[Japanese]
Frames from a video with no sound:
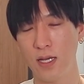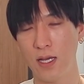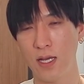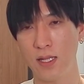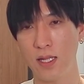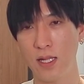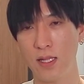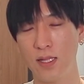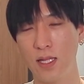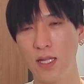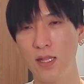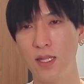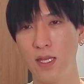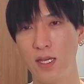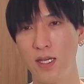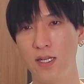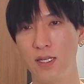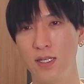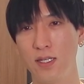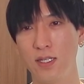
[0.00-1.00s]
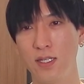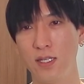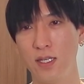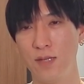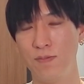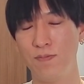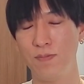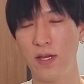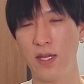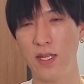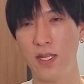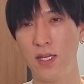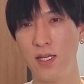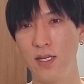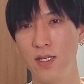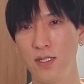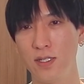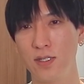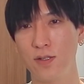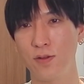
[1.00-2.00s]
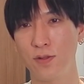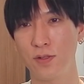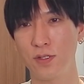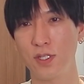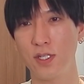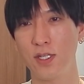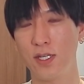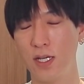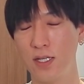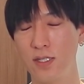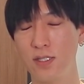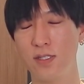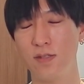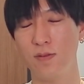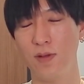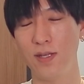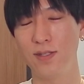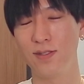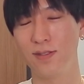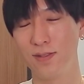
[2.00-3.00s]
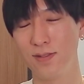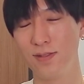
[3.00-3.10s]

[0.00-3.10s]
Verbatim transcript: 当たったんで、いっぱいね、今年に関しては。